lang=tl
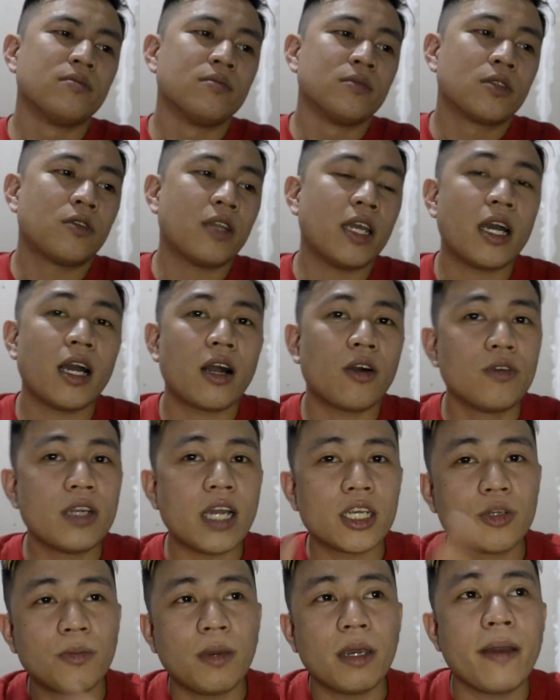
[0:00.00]
kung, na, kung
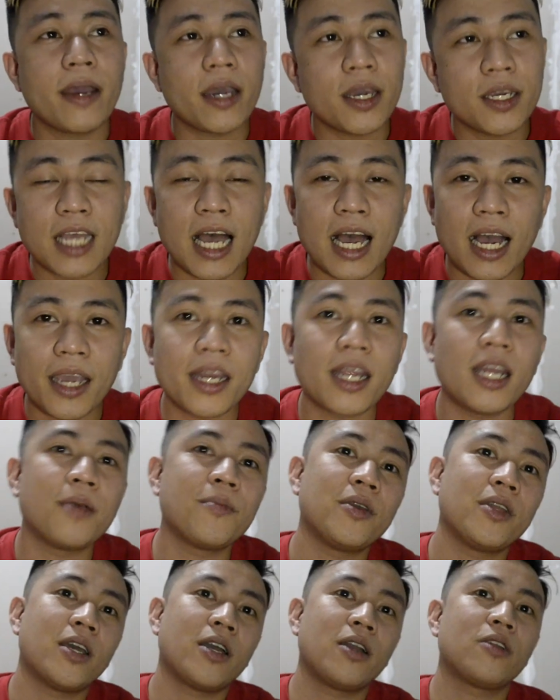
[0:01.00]
nakasubaybay kayo sa akin, alam
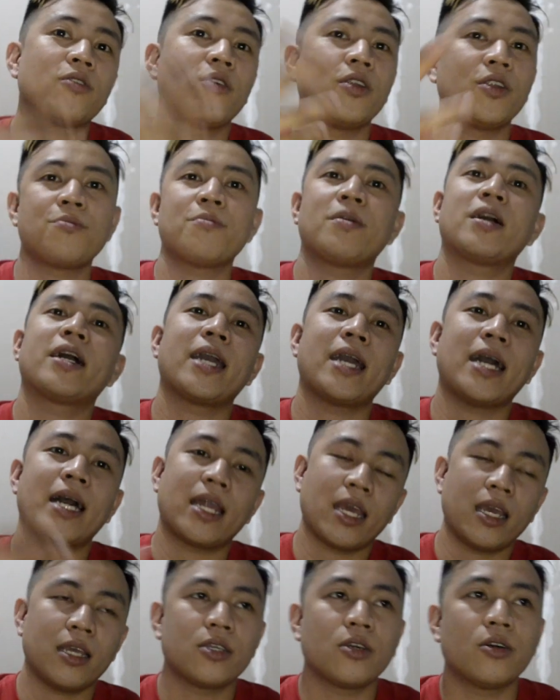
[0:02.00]
nyo na kung ano yung
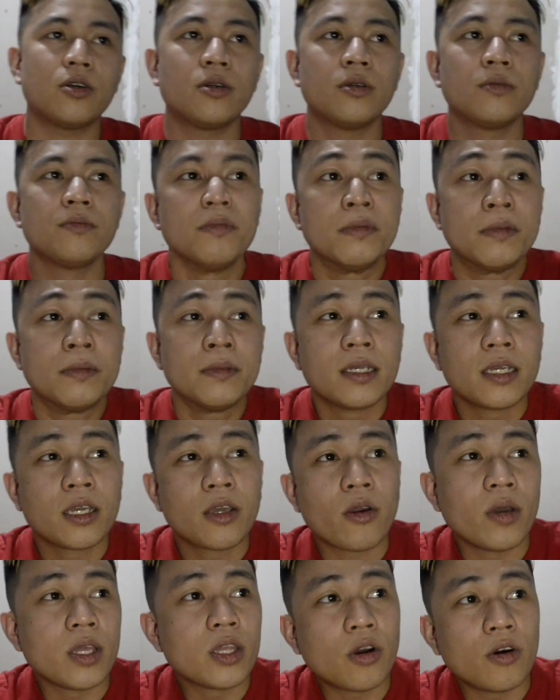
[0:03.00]
mangyayari. So,
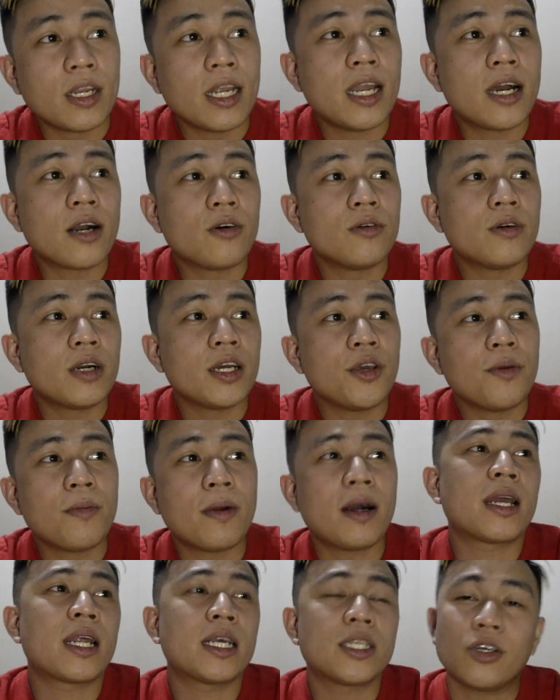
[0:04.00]
kikwento ko na lang kung ano yung
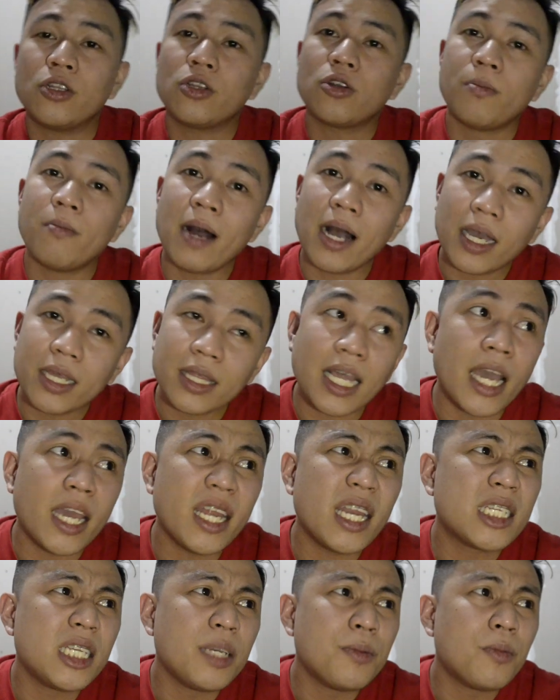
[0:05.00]
mga rason kung bakit tayo
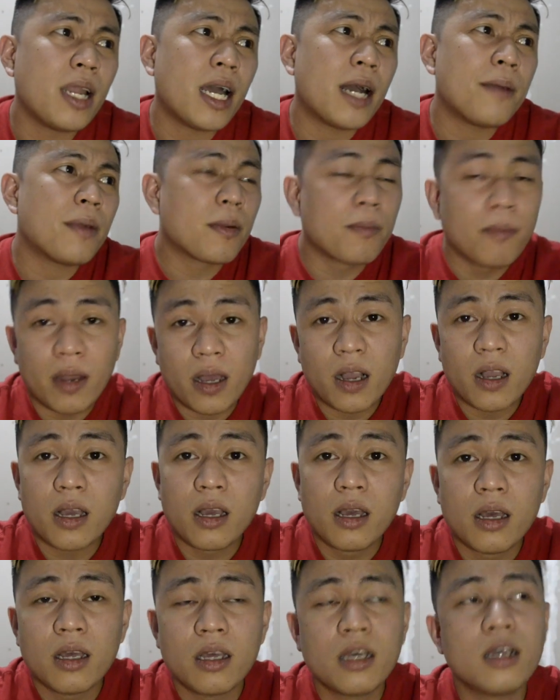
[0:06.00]
nagsimula mag-vlog.
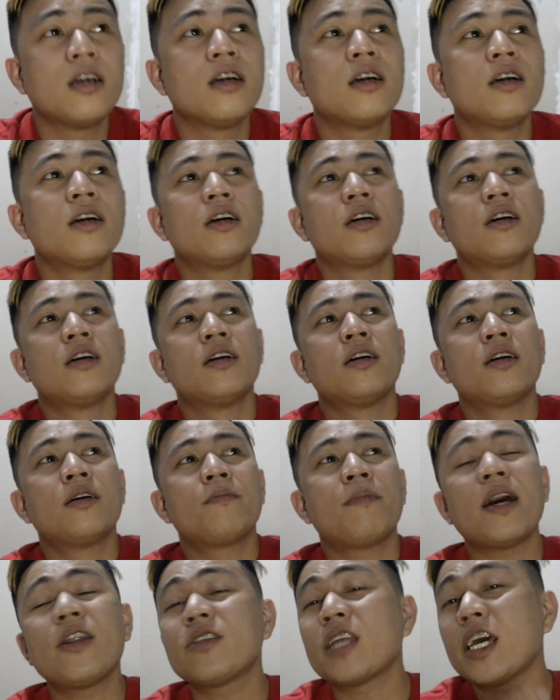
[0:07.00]

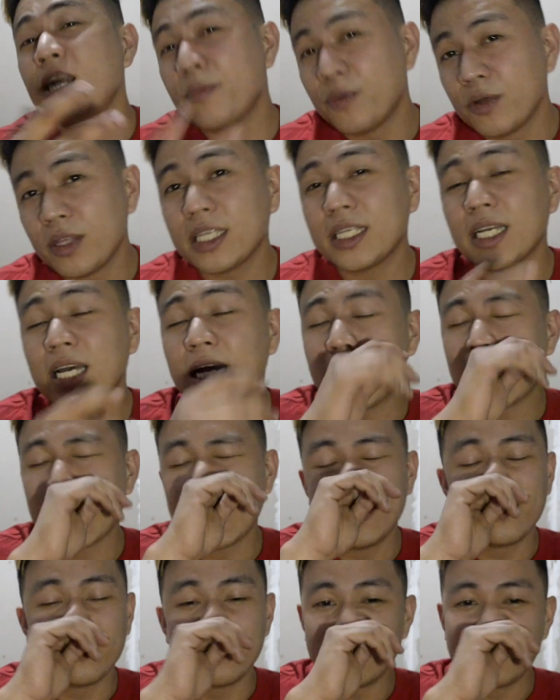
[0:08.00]
Paano tayo napunta sa
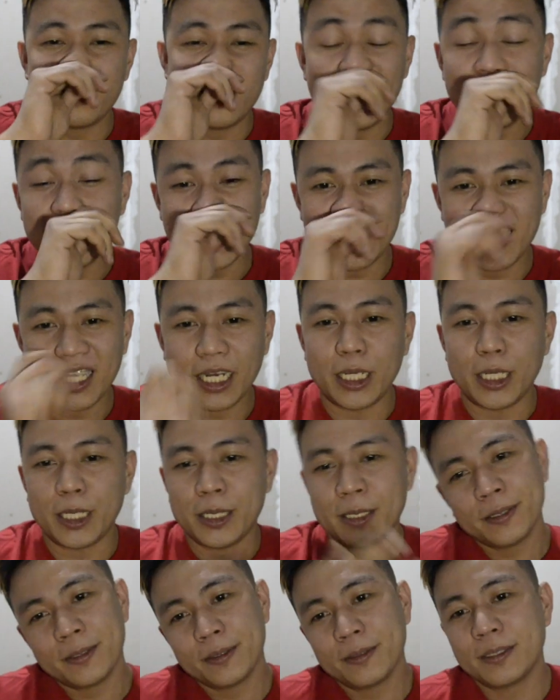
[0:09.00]
ganitong industry,
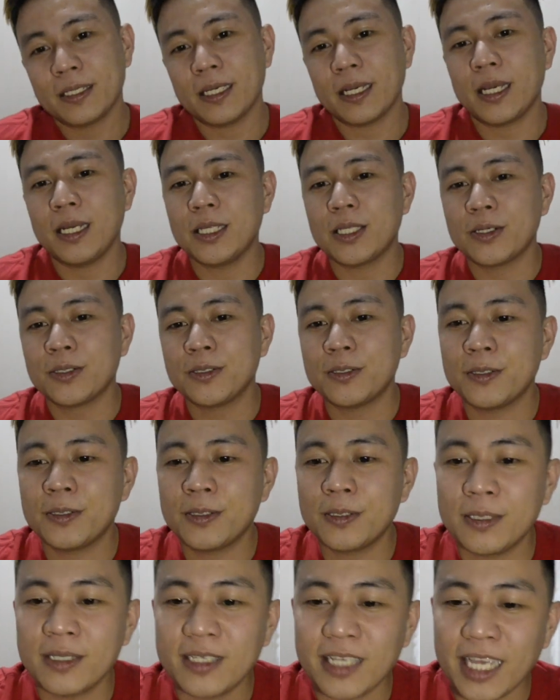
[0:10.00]
sa ganitong
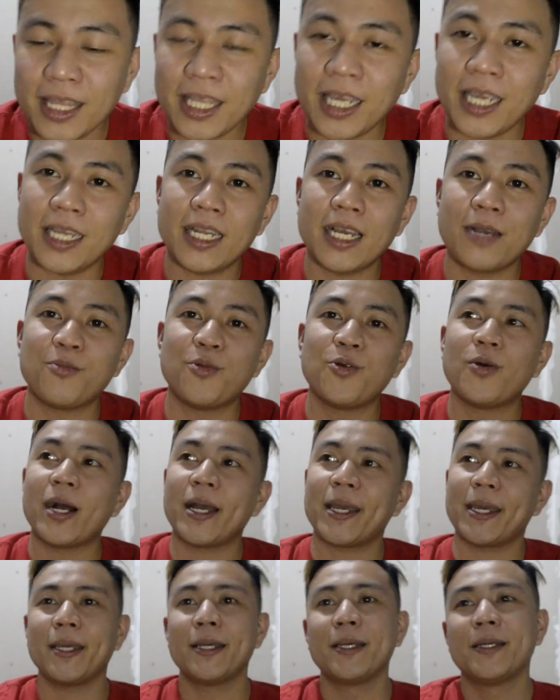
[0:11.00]
setting ng
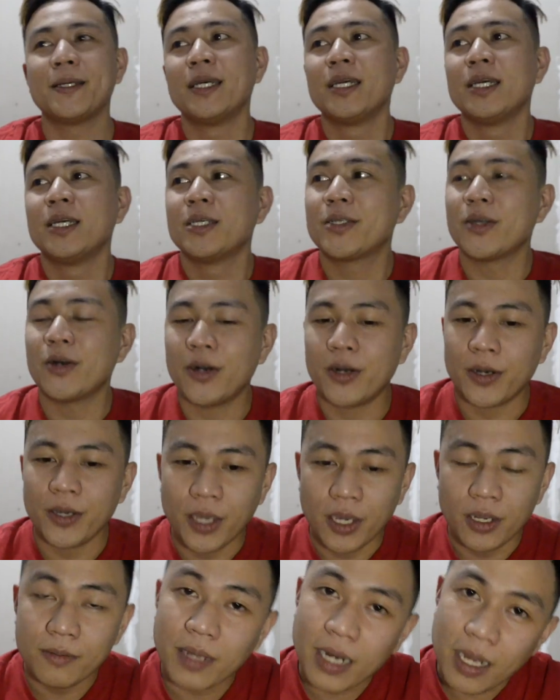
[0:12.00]
buhay. So,
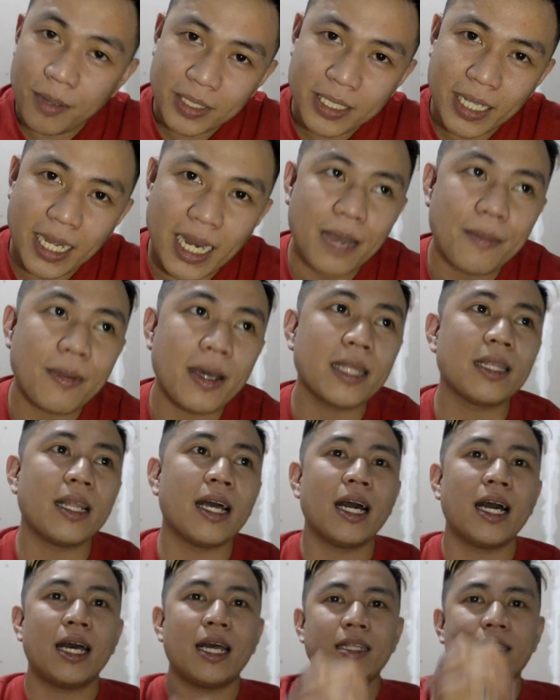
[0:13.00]
yun, maraming salamat
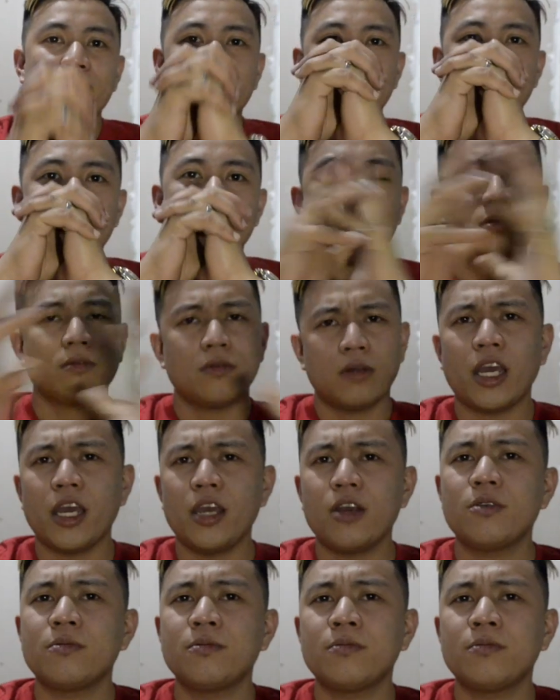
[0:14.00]
at huwag kayong,